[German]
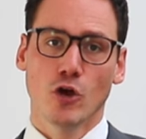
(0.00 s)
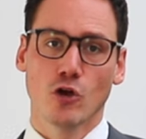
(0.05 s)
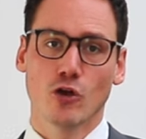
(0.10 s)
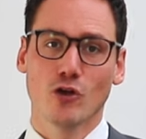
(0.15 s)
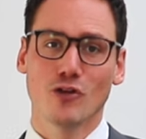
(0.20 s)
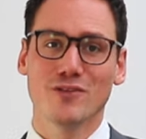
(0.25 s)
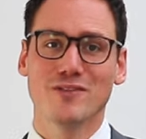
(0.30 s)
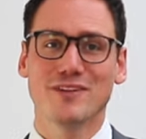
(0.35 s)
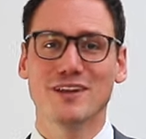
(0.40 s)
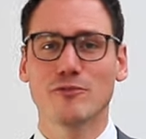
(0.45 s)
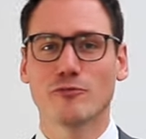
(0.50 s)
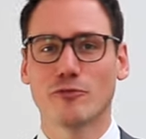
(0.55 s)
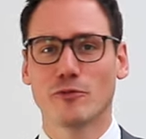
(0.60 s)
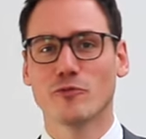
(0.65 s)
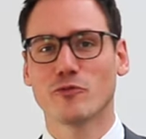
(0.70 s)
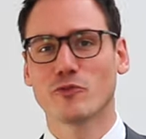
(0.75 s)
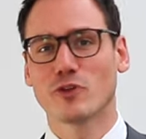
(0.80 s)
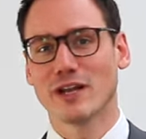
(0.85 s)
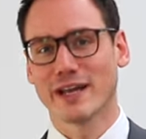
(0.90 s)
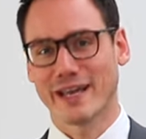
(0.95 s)
können Sie die
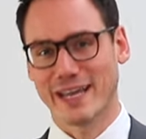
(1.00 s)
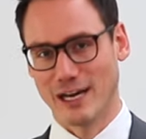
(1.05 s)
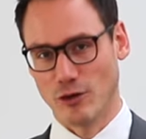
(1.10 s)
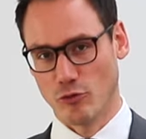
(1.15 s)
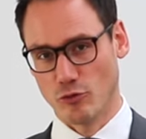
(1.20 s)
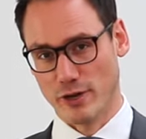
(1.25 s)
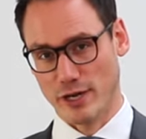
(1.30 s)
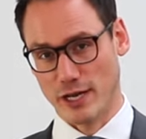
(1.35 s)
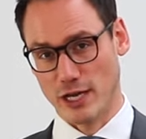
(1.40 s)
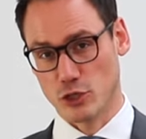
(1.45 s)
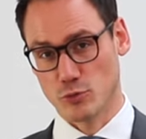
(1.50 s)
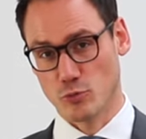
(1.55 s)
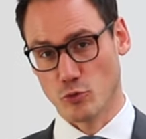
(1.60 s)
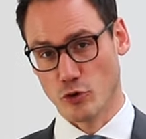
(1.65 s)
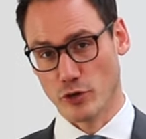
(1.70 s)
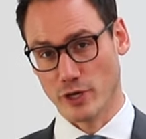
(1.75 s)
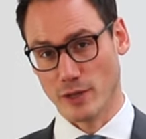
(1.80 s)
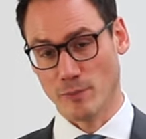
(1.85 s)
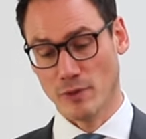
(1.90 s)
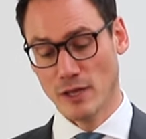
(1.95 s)
Fünftelregelung in
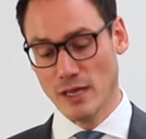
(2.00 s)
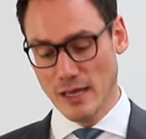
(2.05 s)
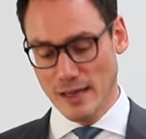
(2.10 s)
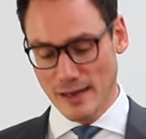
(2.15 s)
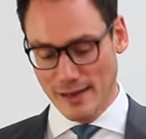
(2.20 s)
Anspruch nehmen.